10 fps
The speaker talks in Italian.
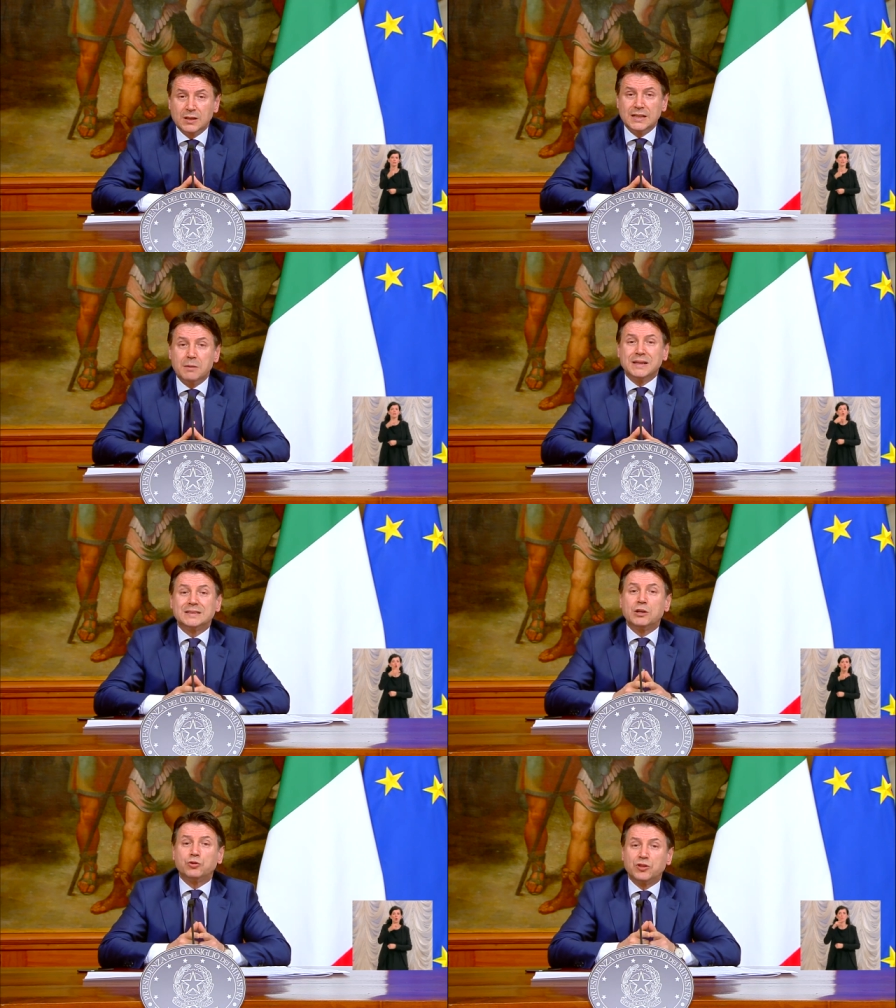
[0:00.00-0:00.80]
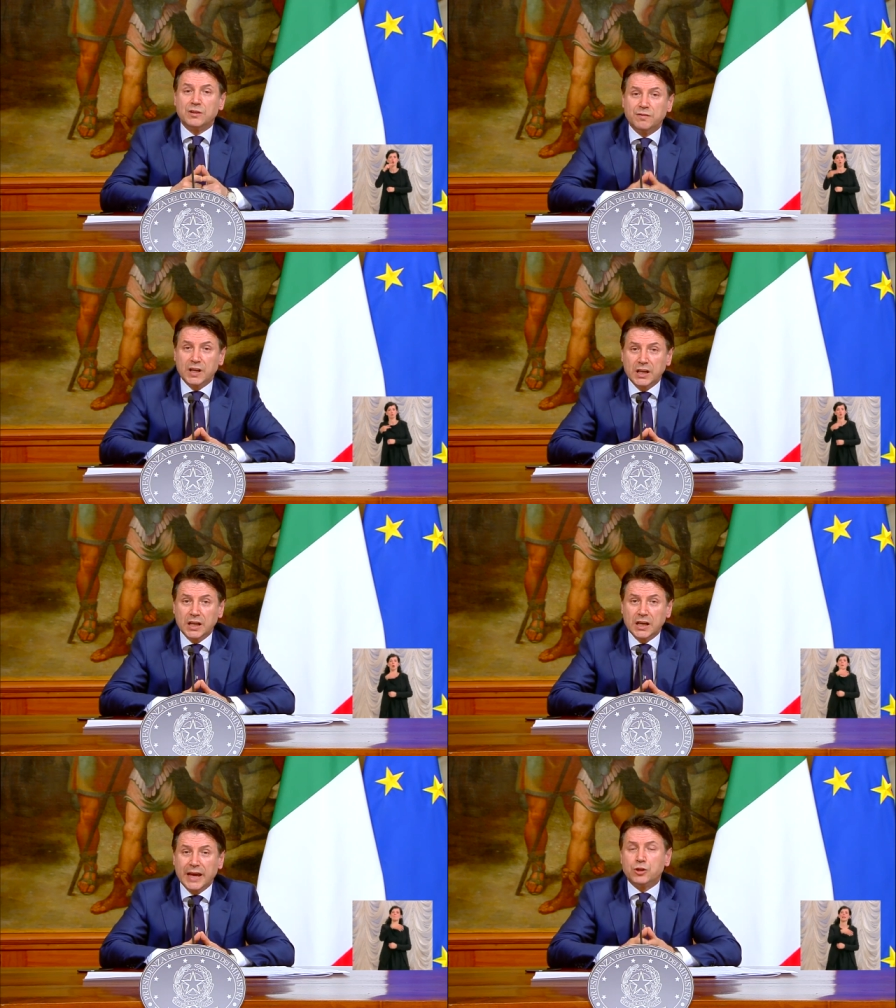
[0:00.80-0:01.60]
da Matteo
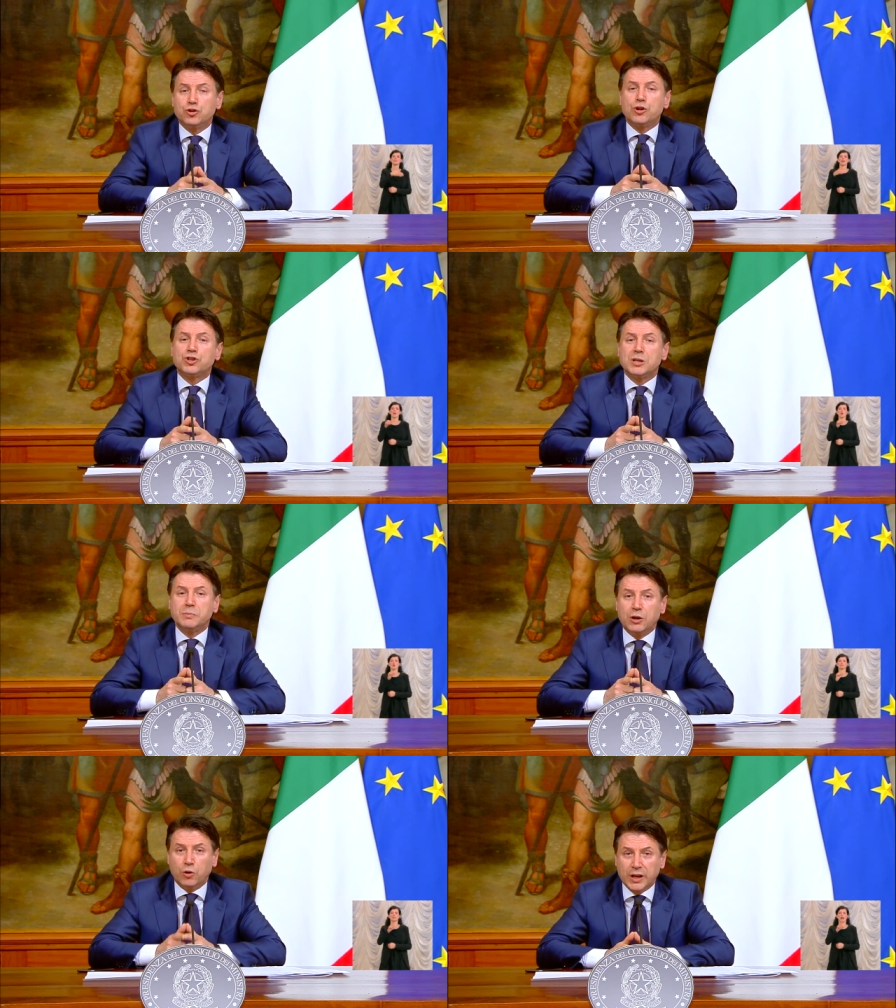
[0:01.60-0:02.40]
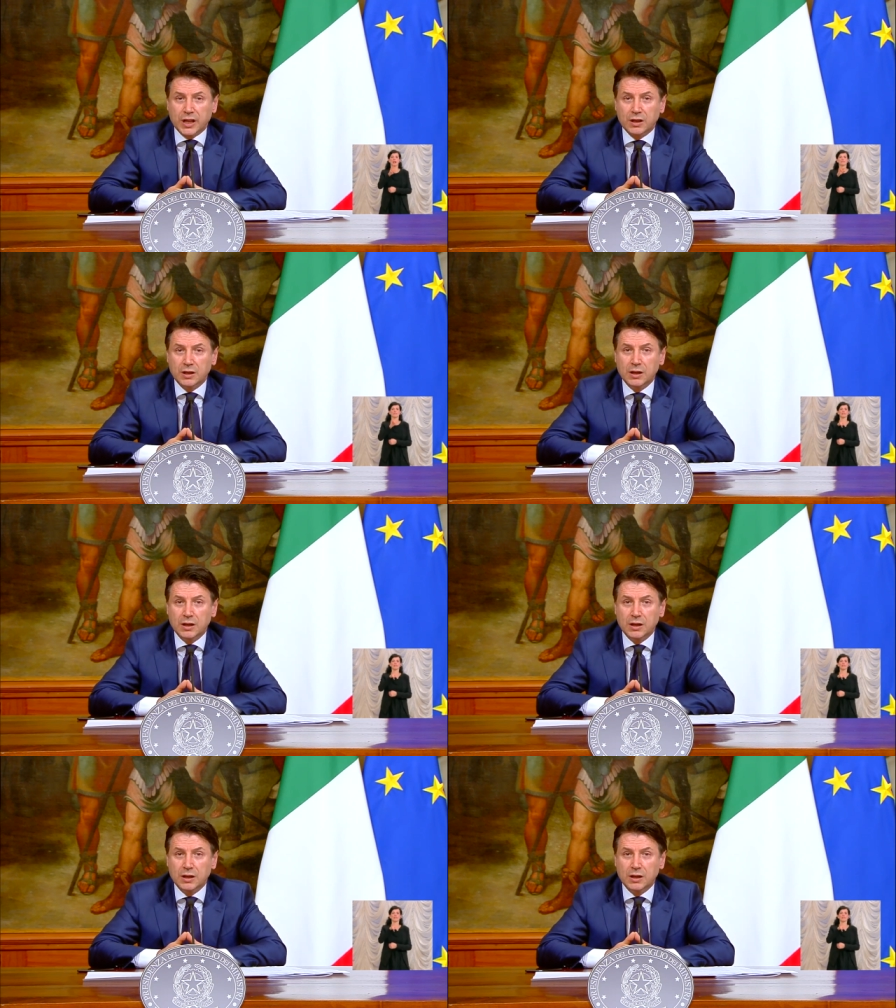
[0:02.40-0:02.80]
Salvini e Giorgia Meloni